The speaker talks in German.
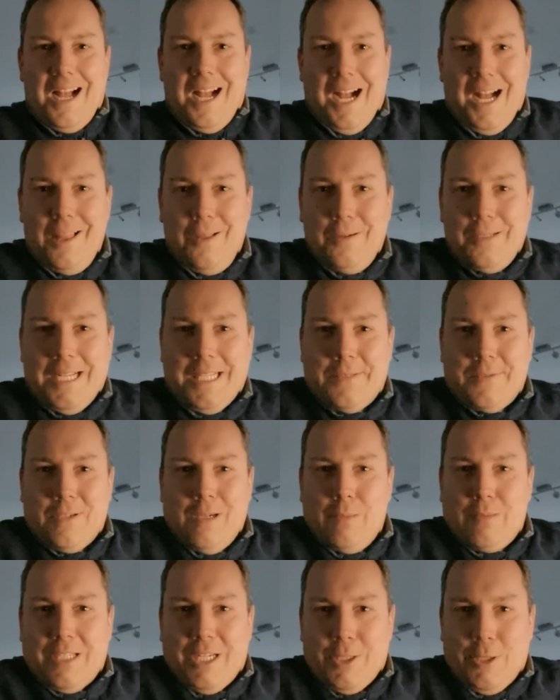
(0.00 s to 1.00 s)
Hallo und herzlich
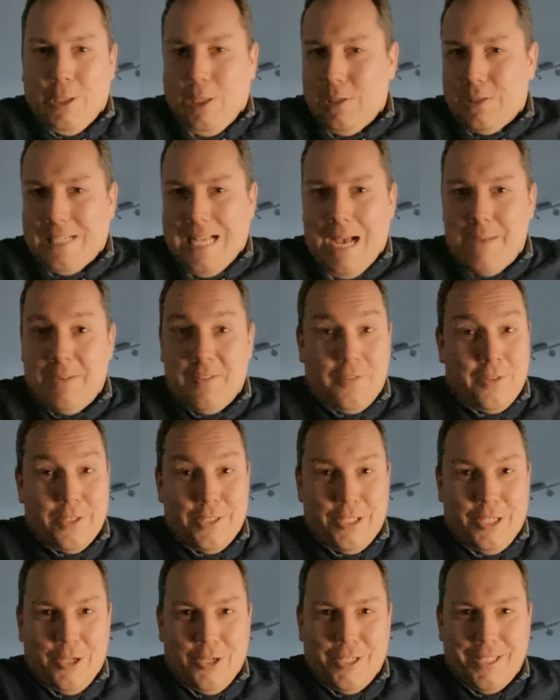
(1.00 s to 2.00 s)
willkommen zu einer neuen Ausgabe
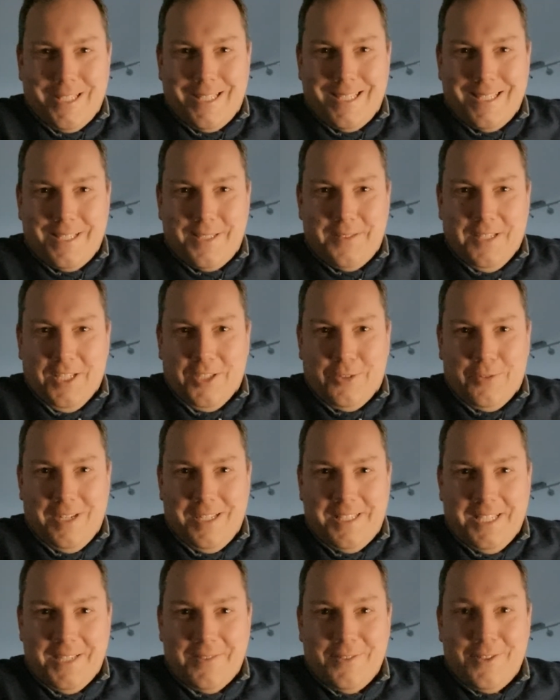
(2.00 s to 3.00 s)
von Jörns Swedish
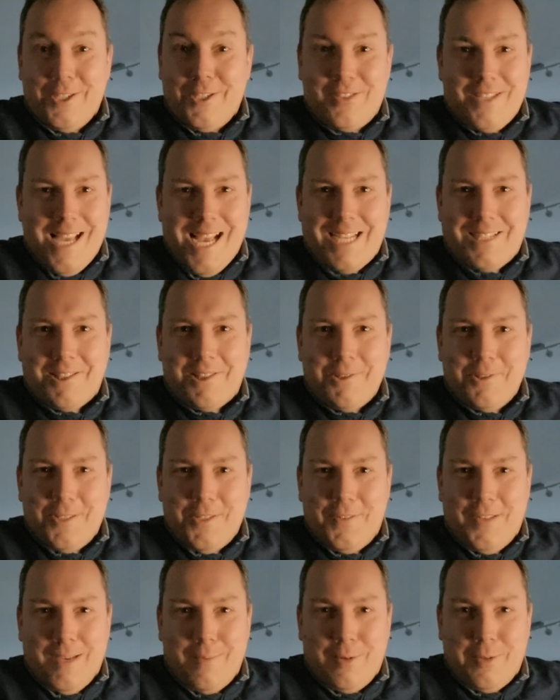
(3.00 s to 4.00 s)
Racing World,
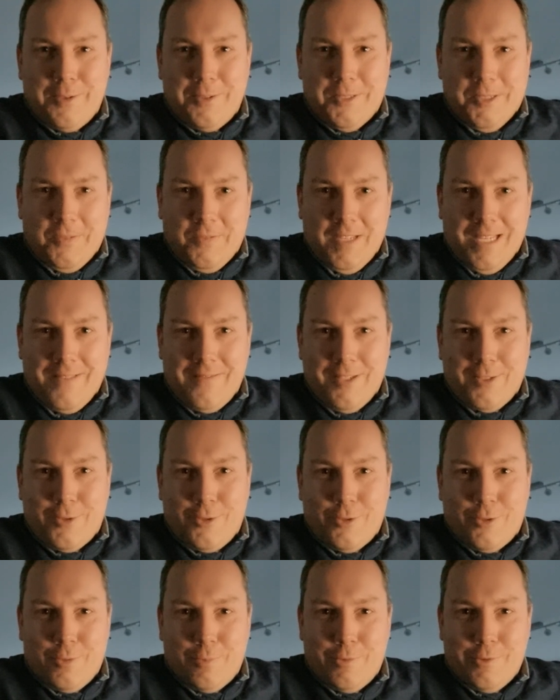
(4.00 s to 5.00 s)
exklusiv hier bei uns auf
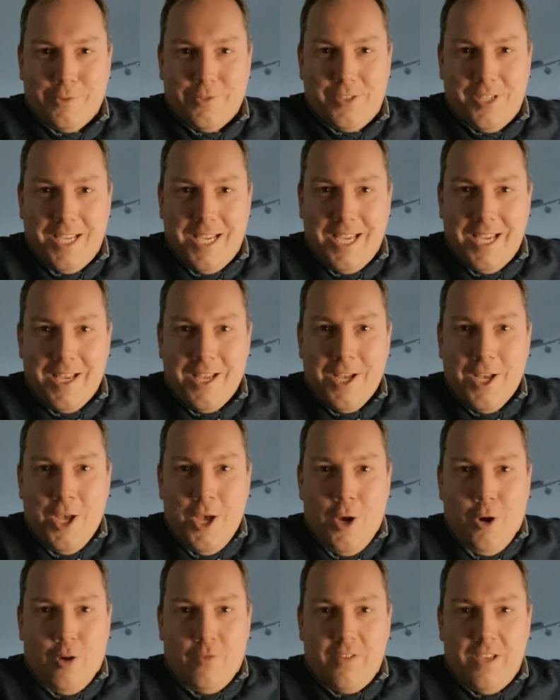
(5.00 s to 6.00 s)
www.trotto.de
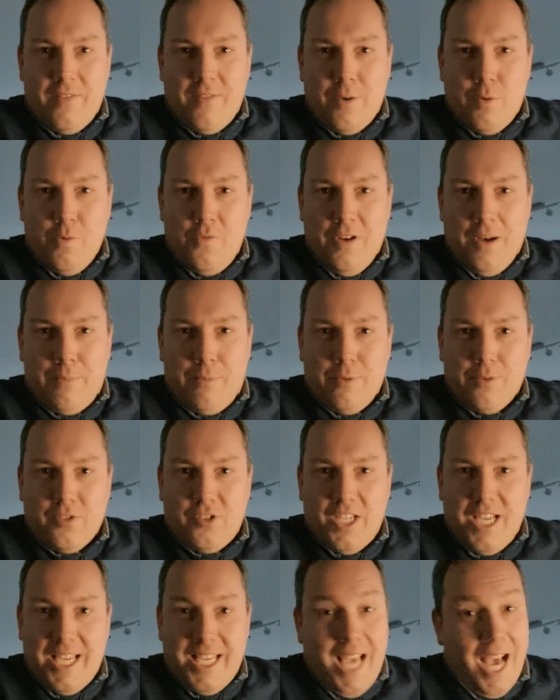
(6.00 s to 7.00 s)
und
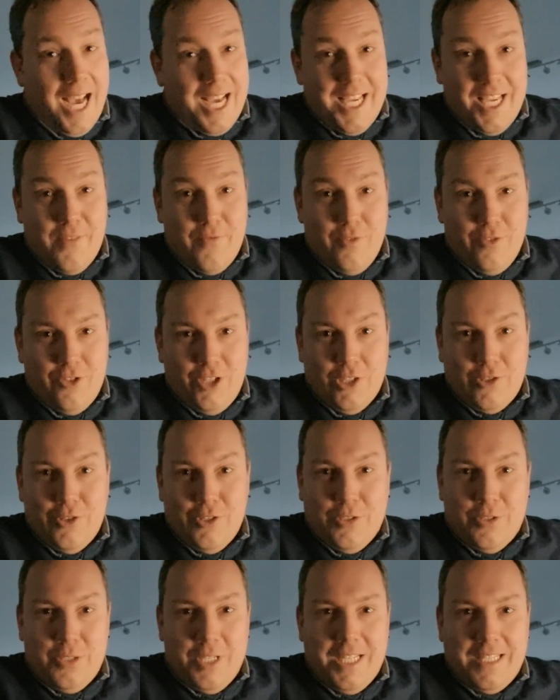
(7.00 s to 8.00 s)
www.hufer.de. Ja, ich wünsche
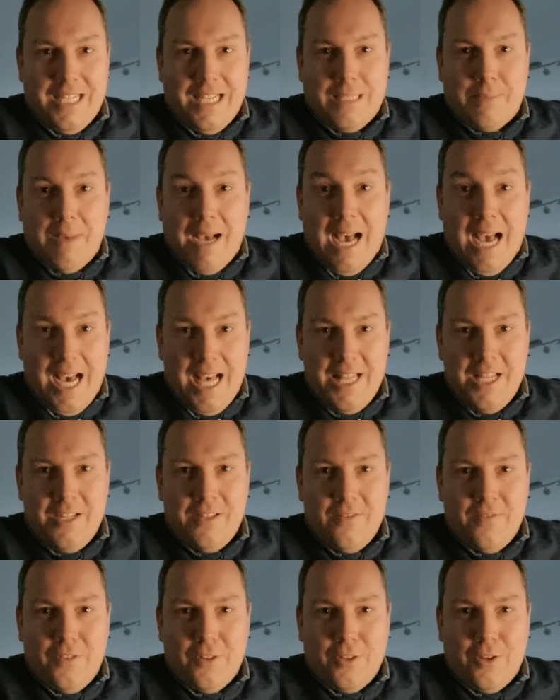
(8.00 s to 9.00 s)
natürlich zunächst erstmal
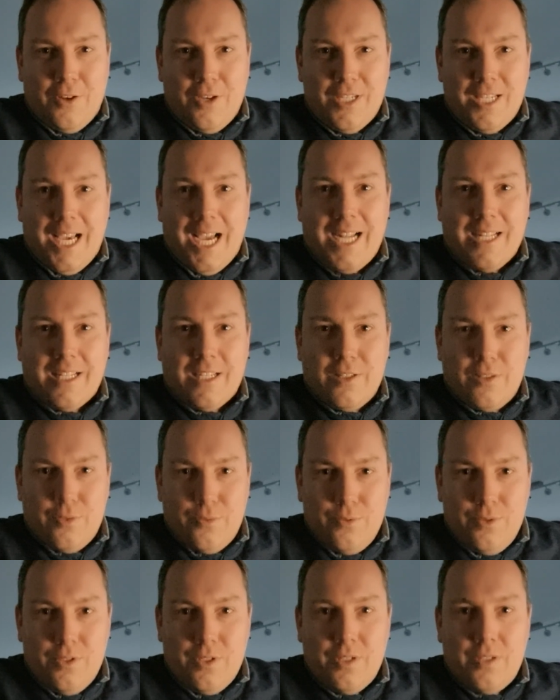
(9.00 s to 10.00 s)
allen von euch ein
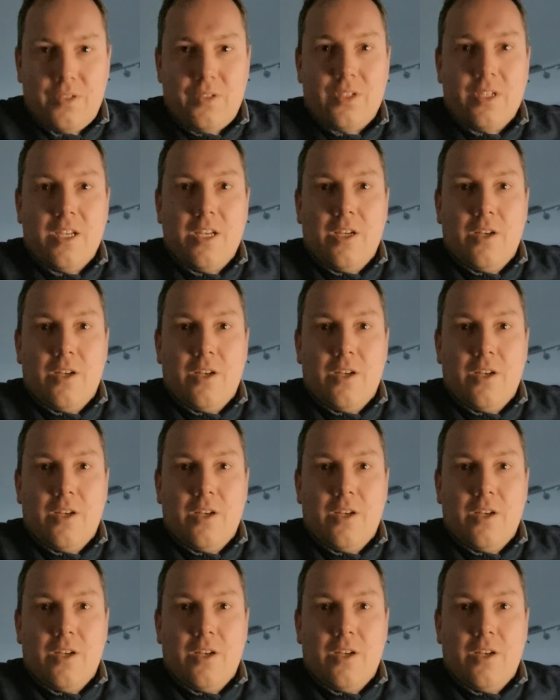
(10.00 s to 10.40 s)
gesundes,